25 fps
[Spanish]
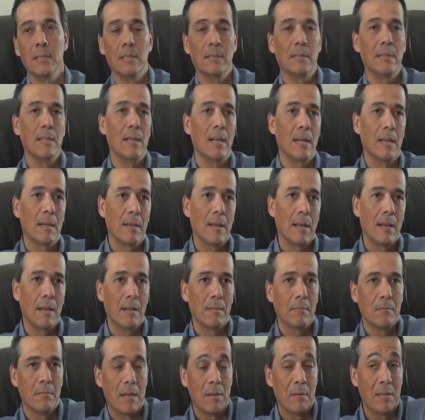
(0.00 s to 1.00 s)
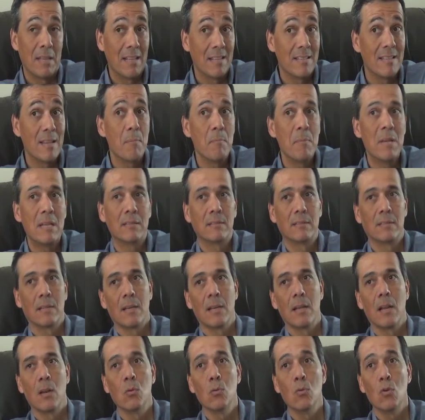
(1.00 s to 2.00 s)
Es decir, la evidencia es
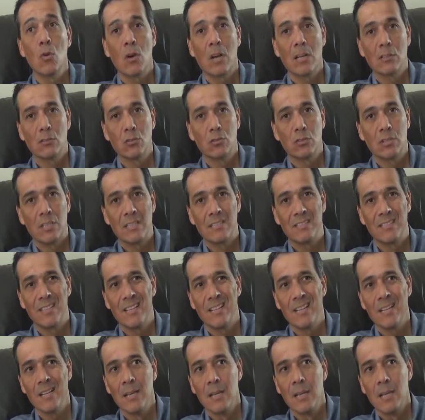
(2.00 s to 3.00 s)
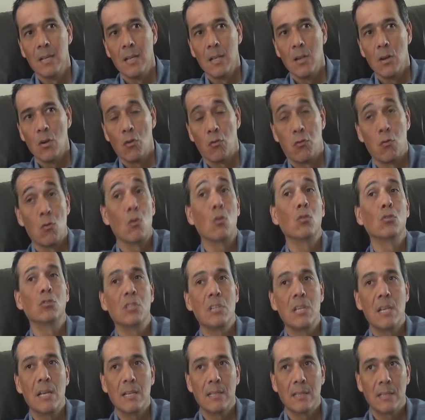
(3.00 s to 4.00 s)
mixta. En algunos casos te dicen los flujos
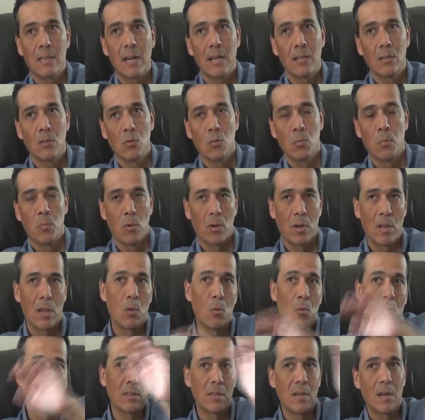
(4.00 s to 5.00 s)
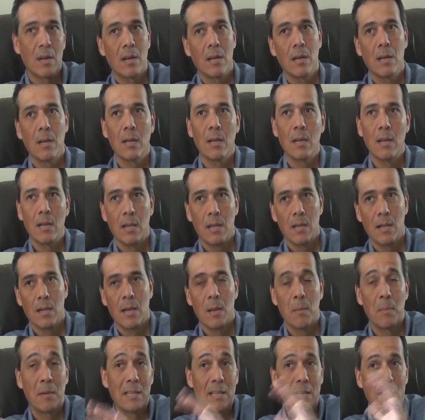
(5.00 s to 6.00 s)
siguen entrando porque encuentran eh,
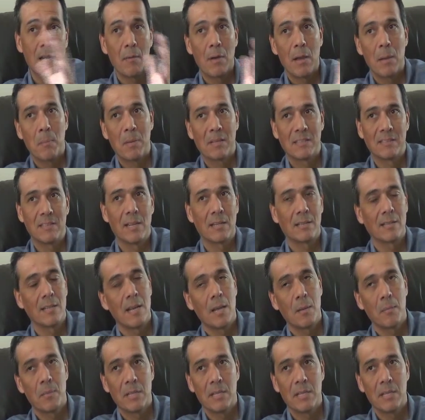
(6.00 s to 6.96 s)
la manera de bypassarte las